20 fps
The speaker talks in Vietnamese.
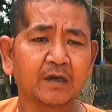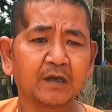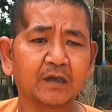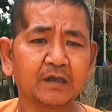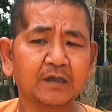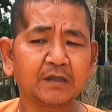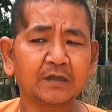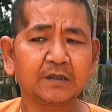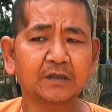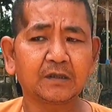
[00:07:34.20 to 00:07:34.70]

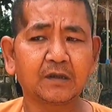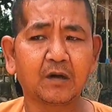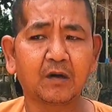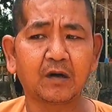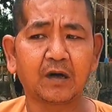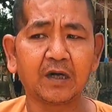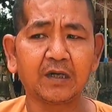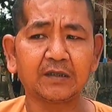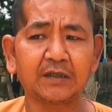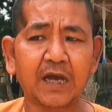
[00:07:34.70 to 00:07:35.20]
đó.
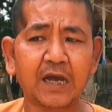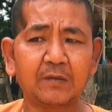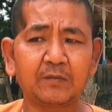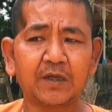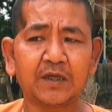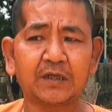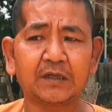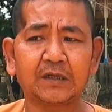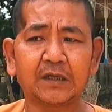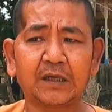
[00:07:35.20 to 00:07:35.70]
còn cái tháp
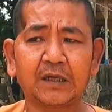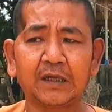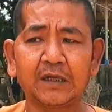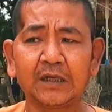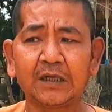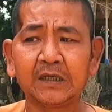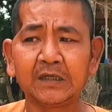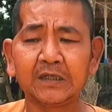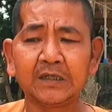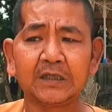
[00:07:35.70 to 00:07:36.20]
uh,
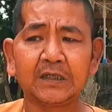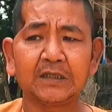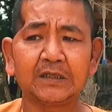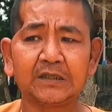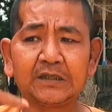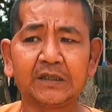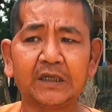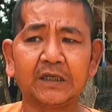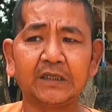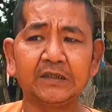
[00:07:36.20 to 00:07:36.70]

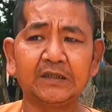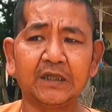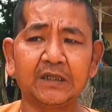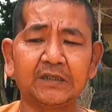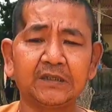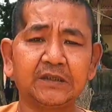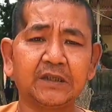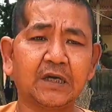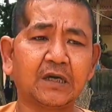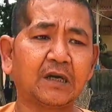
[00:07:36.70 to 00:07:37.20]
tượng
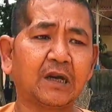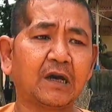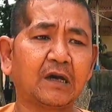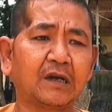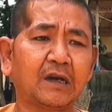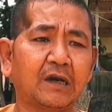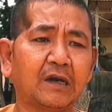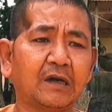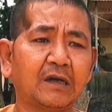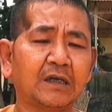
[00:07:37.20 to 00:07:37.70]
trưng cho
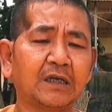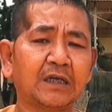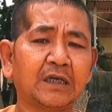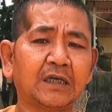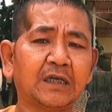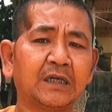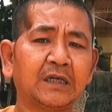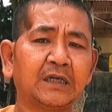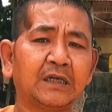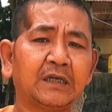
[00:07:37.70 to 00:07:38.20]
là là
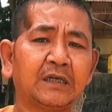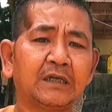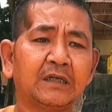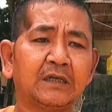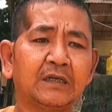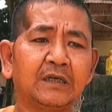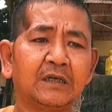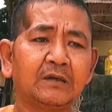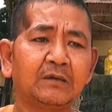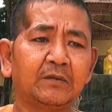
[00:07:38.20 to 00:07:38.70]

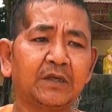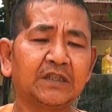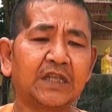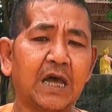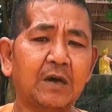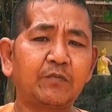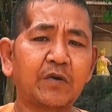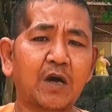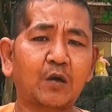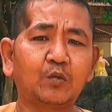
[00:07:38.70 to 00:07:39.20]

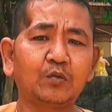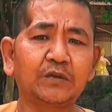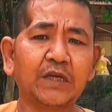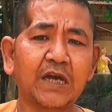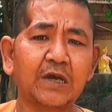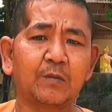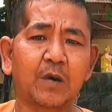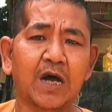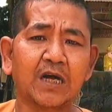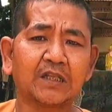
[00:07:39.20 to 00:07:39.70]
tháp nào cũng
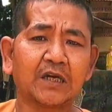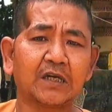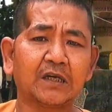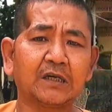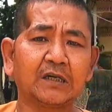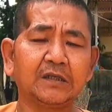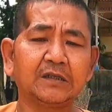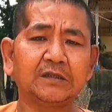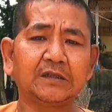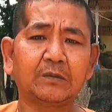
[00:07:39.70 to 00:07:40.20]
xây ba
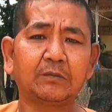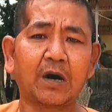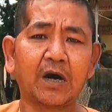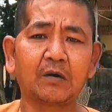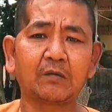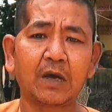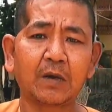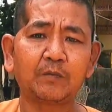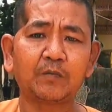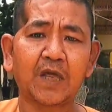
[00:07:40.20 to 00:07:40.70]
tầng uh,
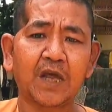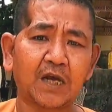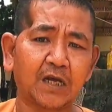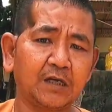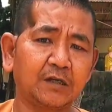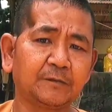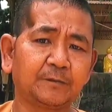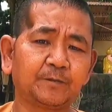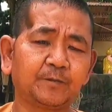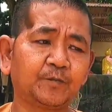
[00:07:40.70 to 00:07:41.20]
phật pháp
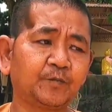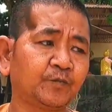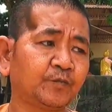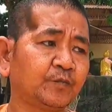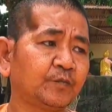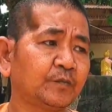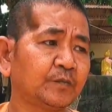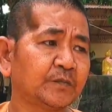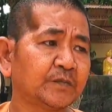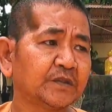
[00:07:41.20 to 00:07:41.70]
tăng
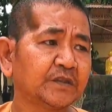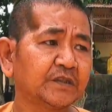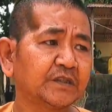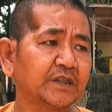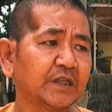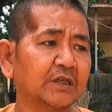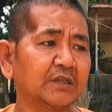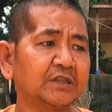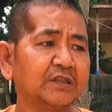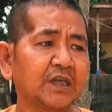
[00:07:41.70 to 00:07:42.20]
yeah.
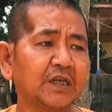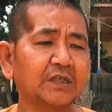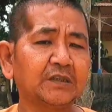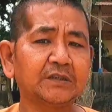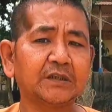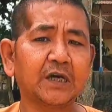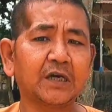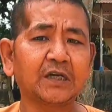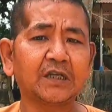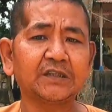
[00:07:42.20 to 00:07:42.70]
tượng
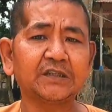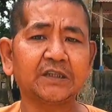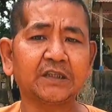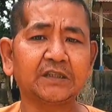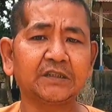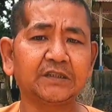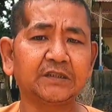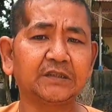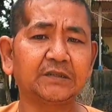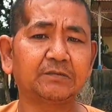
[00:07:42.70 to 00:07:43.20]
trưng cho cái
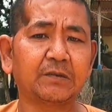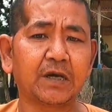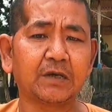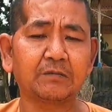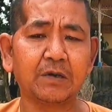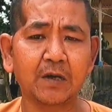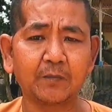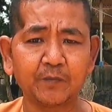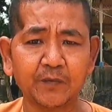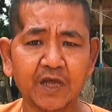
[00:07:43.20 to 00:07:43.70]
sự
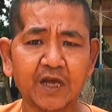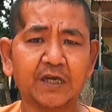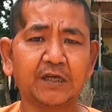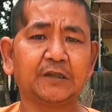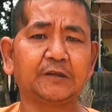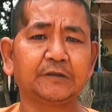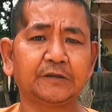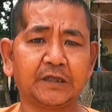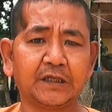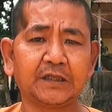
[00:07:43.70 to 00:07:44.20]
phật pháp
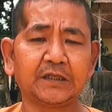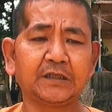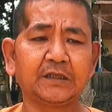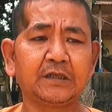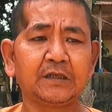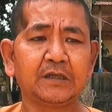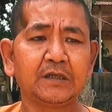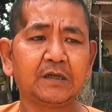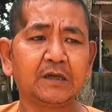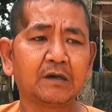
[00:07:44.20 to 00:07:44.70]
tăng vậy yeah.
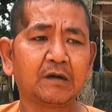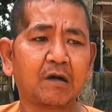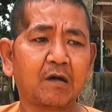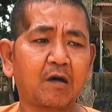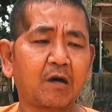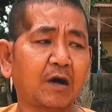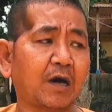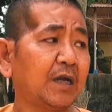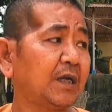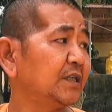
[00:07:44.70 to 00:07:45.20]

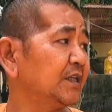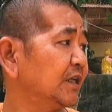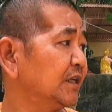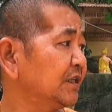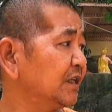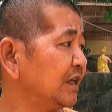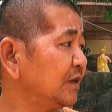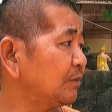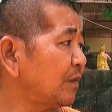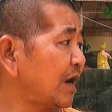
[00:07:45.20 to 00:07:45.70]
còn uh,
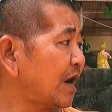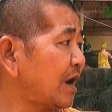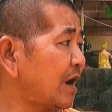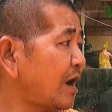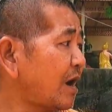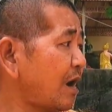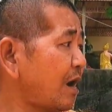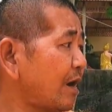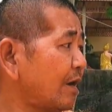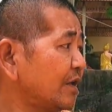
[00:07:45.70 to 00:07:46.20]
những cái
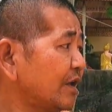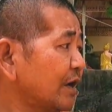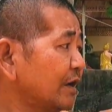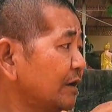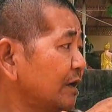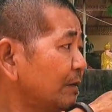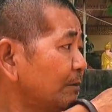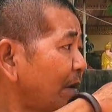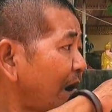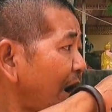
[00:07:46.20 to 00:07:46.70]
mà
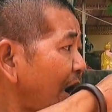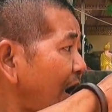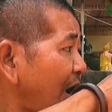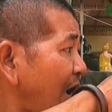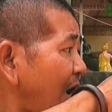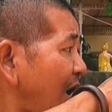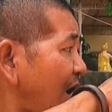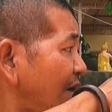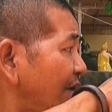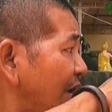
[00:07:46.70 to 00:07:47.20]
những cái
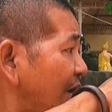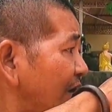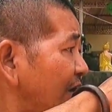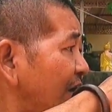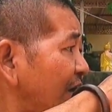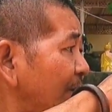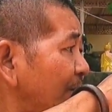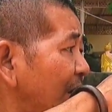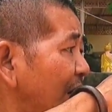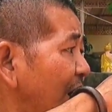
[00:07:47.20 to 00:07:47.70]
mà
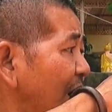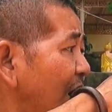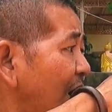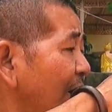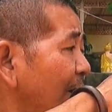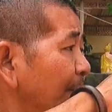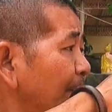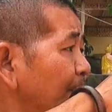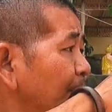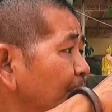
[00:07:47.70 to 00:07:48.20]
những cái
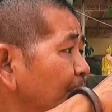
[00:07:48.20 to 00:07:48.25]
mà